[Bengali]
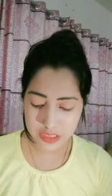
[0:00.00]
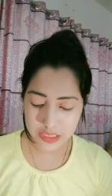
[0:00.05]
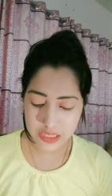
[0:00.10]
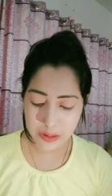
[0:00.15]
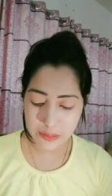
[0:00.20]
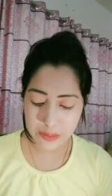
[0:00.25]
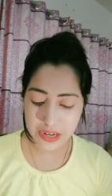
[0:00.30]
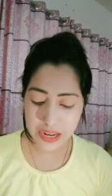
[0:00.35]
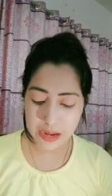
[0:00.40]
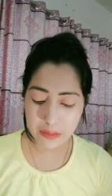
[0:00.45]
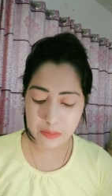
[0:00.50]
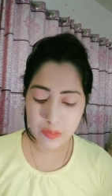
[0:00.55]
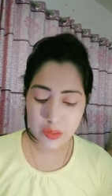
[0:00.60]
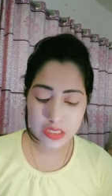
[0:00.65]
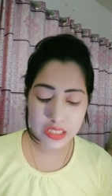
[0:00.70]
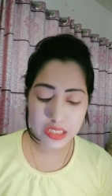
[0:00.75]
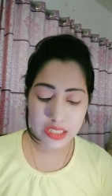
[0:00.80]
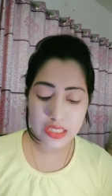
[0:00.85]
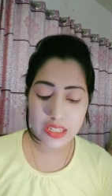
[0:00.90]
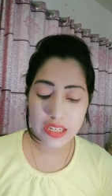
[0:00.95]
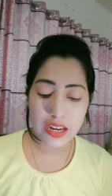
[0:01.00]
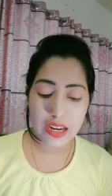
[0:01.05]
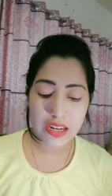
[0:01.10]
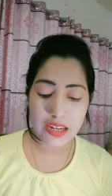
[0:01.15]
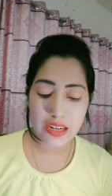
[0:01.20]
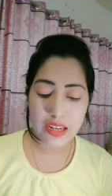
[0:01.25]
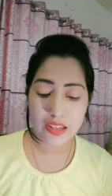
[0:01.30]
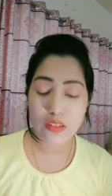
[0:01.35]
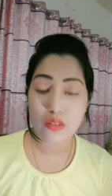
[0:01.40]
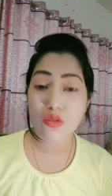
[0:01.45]
আচ্ছা আমার লাইটটা কি ক্লিয়ার
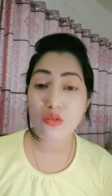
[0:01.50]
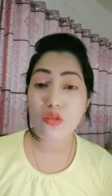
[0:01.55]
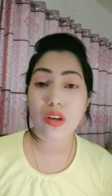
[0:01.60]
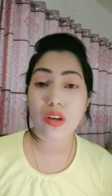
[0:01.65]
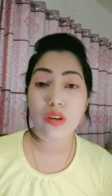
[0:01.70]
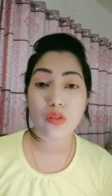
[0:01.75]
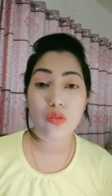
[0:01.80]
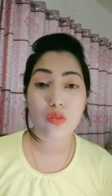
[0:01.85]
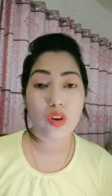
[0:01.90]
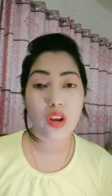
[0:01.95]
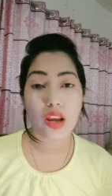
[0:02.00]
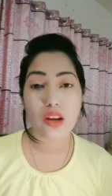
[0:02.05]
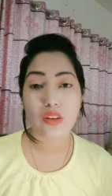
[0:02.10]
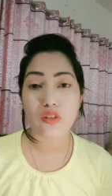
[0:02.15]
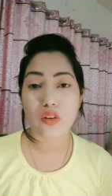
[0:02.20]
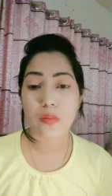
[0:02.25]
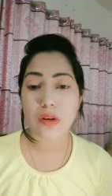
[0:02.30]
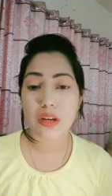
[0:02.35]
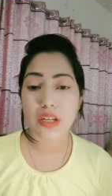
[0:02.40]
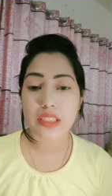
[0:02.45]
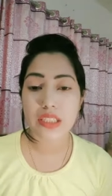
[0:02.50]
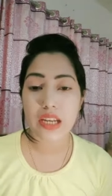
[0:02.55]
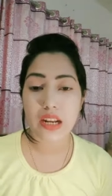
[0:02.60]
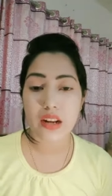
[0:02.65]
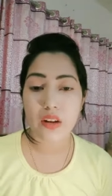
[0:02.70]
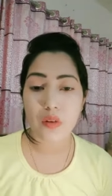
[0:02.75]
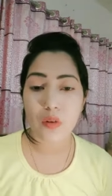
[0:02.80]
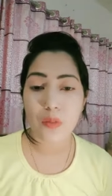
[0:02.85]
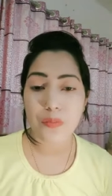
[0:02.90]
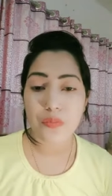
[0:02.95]
না একটু ঘোলা একটু আমাকে
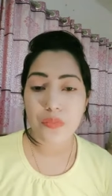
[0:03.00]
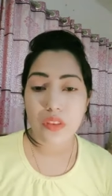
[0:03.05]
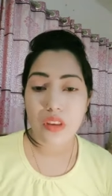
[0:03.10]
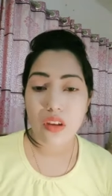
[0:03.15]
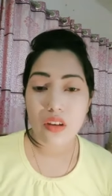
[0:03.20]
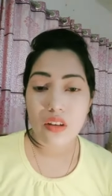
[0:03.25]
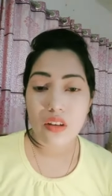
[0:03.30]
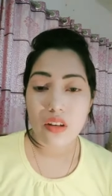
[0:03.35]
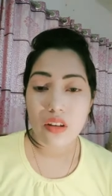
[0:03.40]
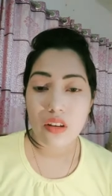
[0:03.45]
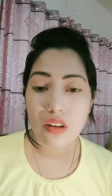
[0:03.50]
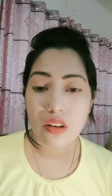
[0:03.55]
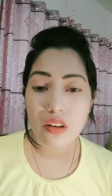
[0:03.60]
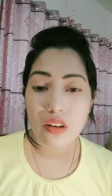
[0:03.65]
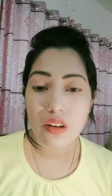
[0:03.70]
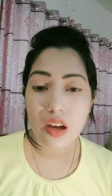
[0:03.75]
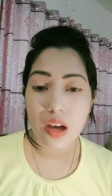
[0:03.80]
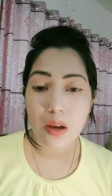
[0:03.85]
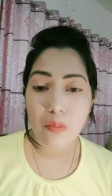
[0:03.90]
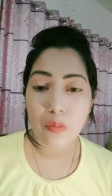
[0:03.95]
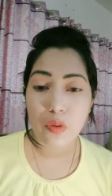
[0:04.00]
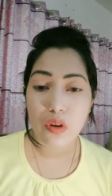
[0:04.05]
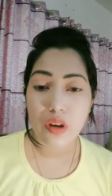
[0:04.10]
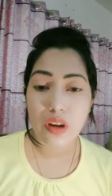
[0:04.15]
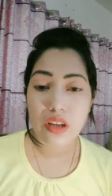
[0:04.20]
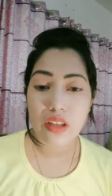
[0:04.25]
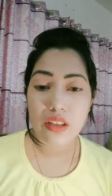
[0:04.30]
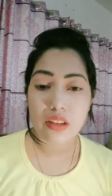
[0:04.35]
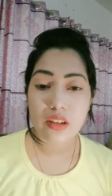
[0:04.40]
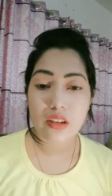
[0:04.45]
জানাও আপু
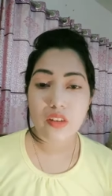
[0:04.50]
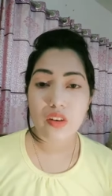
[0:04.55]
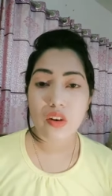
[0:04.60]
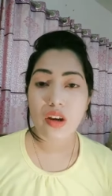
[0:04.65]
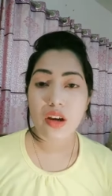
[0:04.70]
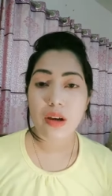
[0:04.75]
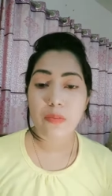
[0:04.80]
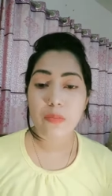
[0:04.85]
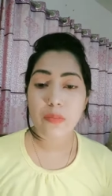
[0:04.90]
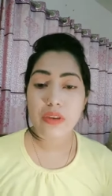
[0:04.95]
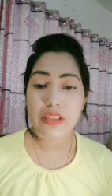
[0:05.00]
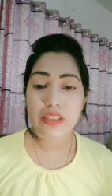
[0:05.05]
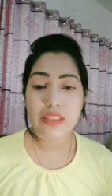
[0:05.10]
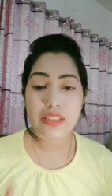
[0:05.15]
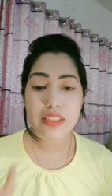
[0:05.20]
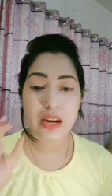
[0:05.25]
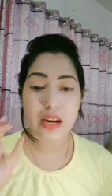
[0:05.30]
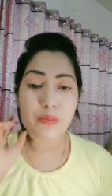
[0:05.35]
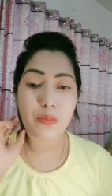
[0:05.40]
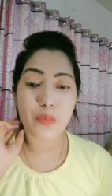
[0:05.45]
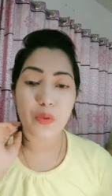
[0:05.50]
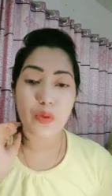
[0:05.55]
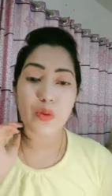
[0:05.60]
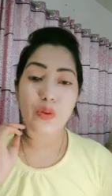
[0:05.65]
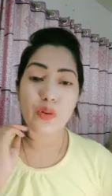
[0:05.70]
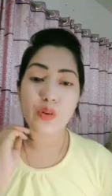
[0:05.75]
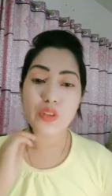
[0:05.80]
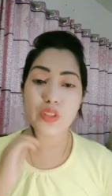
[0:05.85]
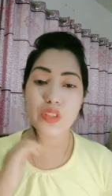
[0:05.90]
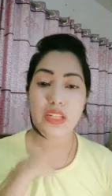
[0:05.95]
এনিথিং রং আপনি জি আপু
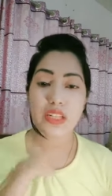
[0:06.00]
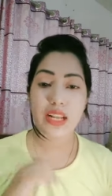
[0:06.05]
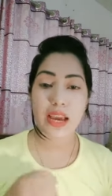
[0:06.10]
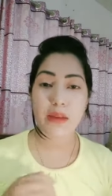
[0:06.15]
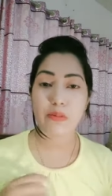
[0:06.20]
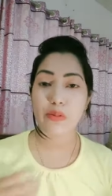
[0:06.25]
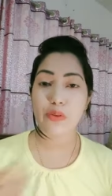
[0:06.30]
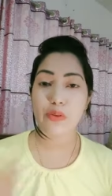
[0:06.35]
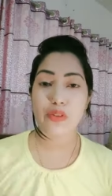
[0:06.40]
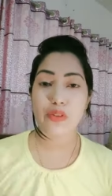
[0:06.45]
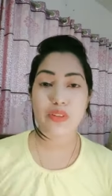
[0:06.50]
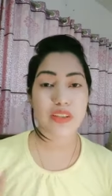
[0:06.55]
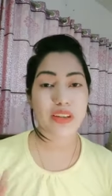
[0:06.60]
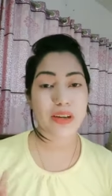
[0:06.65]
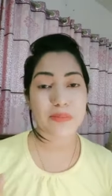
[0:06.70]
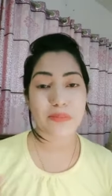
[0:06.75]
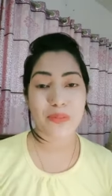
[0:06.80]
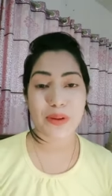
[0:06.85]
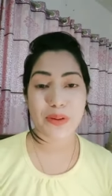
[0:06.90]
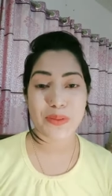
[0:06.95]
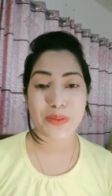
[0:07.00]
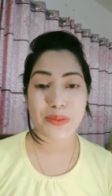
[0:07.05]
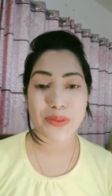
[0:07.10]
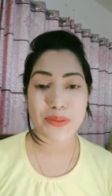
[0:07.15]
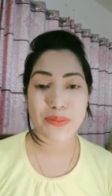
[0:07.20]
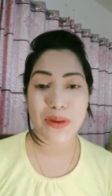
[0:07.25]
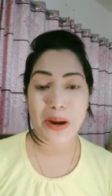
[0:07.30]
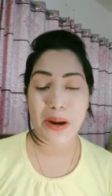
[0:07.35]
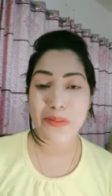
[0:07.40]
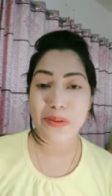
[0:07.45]
হচ্ছে লাইভ হচ্ছে আপনার হচ্ছে
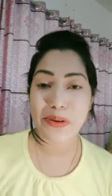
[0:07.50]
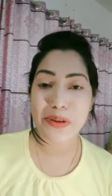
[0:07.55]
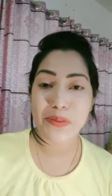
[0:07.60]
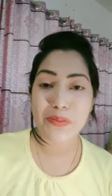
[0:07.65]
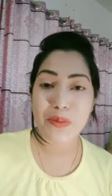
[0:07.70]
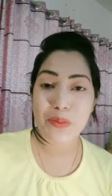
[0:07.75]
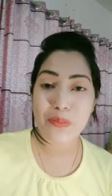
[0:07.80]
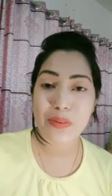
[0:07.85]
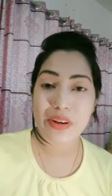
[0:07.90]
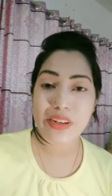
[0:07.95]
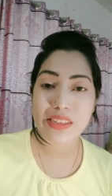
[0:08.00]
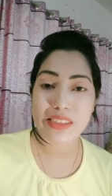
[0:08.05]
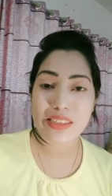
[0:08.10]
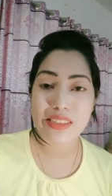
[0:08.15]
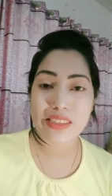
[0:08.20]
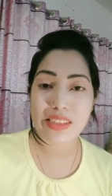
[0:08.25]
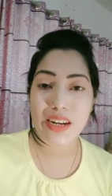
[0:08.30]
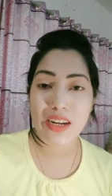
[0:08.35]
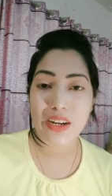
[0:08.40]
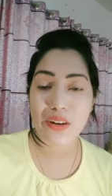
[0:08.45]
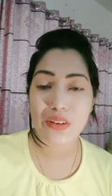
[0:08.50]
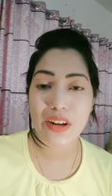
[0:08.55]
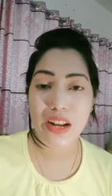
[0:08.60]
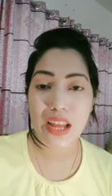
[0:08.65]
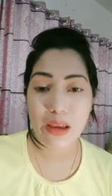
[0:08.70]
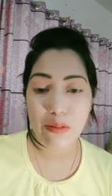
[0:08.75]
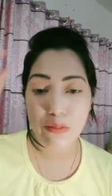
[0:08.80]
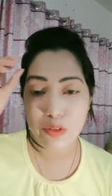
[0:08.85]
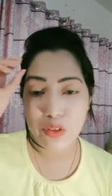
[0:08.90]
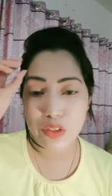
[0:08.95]
বারবার রিপোর্ট মারতেছে যার কারণে
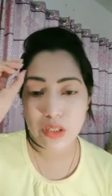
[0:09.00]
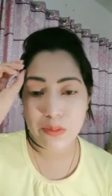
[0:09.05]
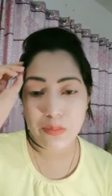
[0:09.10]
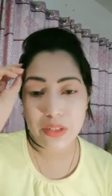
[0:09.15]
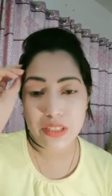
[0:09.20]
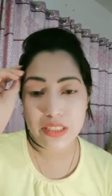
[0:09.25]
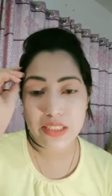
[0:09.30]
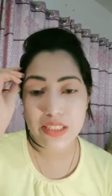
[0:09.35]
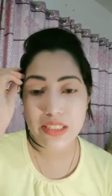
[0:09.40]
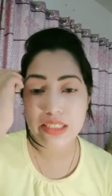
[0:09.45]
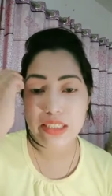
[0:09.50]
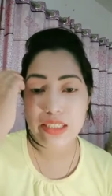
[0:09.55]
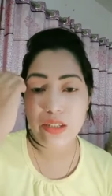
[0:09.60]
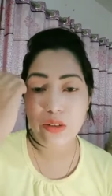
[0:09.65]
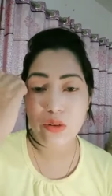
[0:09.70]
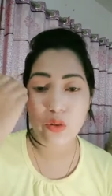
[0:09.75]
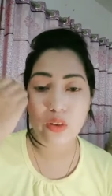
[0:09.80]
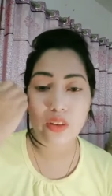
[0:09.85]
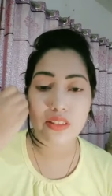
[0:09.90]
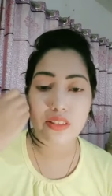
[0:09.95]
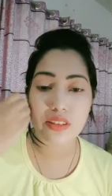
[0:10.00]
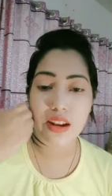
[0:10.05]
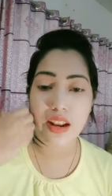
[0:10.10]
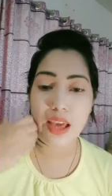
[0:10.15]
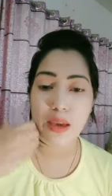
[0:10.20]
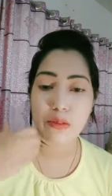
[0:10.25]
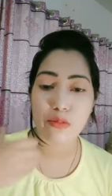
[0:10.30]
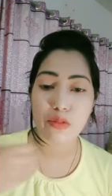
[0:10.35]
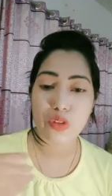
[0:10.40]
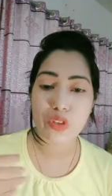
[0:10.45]
লাইভ হচ্ছে আপনার ঝিরঝির করতেছে আর
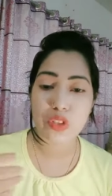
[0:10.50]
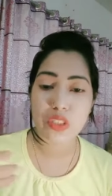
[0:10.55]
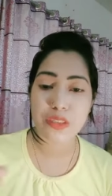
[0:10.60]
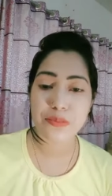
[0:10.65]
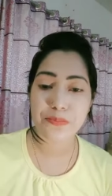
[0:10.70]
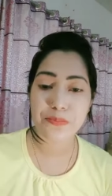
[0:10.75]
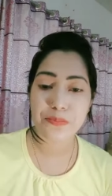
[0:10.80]
লাইভ হচ্ছে